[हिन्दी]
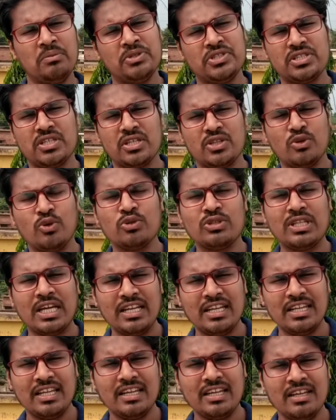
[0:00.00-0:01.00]
मिनरल मिक्सचर
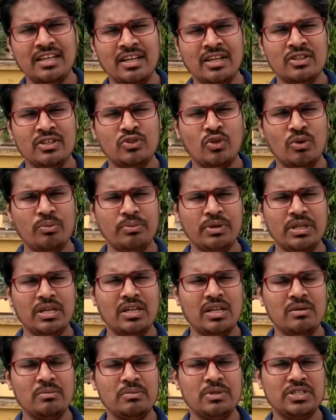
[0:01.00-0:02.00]
तो होता ही नहीं है
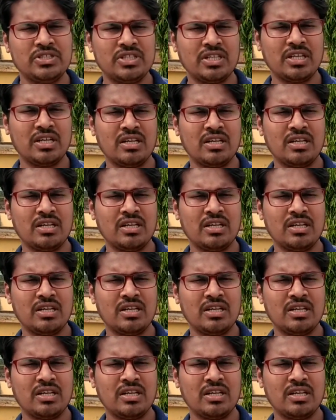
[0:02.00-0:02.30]
तो मिनरल